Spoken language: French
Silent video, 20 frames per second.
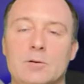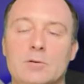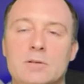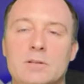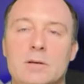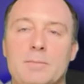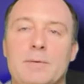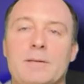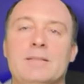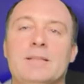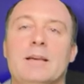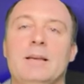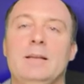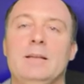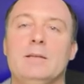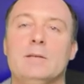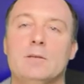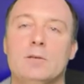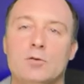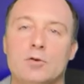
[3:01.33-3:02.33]
c'est parce qu'elle
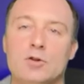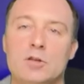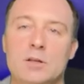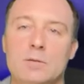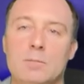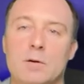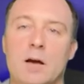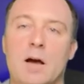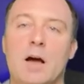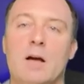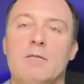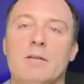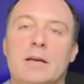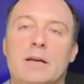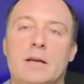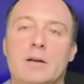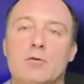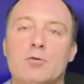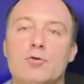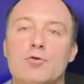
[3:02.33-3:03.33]
est tangible
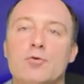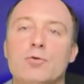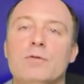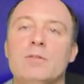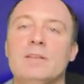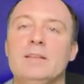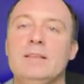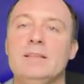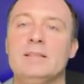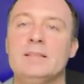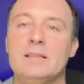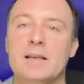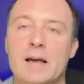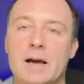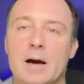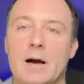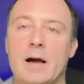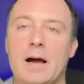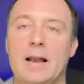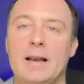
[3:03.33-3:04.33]
avec quelque chose qui
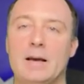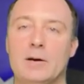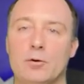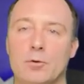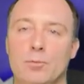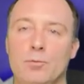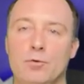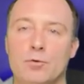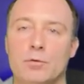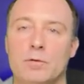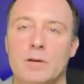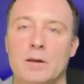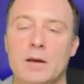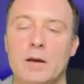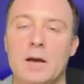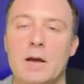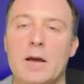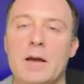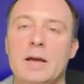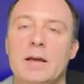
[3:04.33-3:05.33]
sert à la
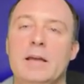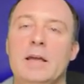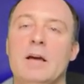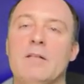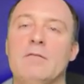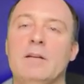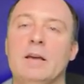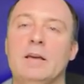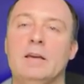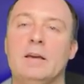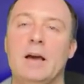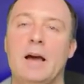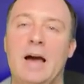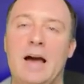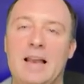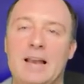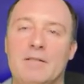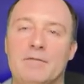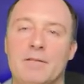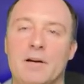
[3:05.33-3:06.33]
communauté et avec,
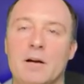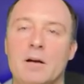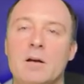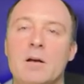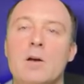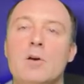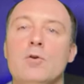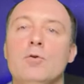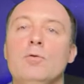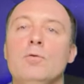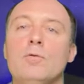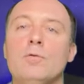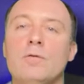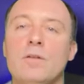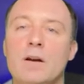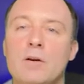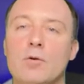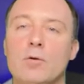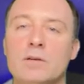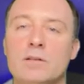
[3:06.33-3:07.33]
à la fin, une
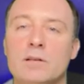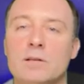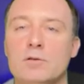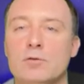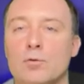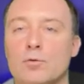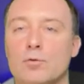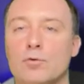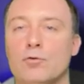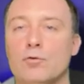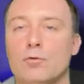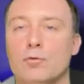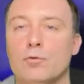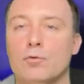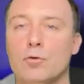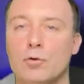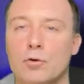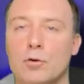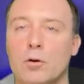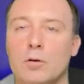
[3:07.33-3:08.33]
valorisation de ce
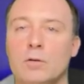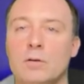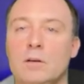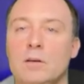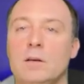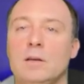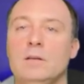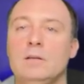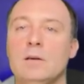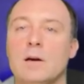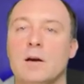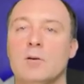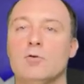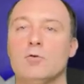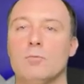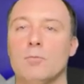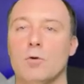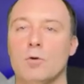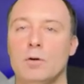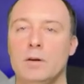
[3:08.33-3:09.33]
token qui est
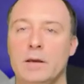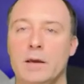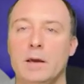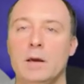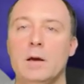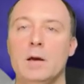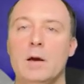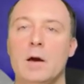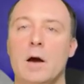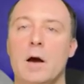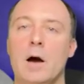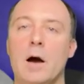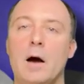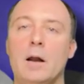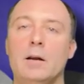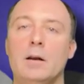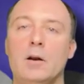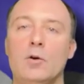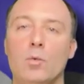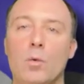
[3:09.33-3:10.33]
directement lié à
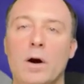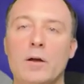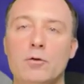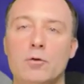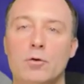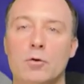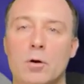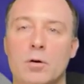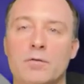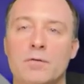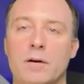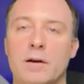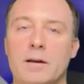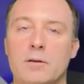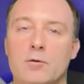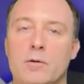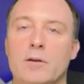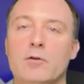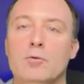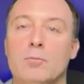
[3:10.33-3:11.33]
la loi de l'offre et
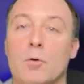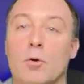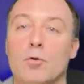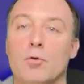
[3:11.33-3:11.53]
de la demande.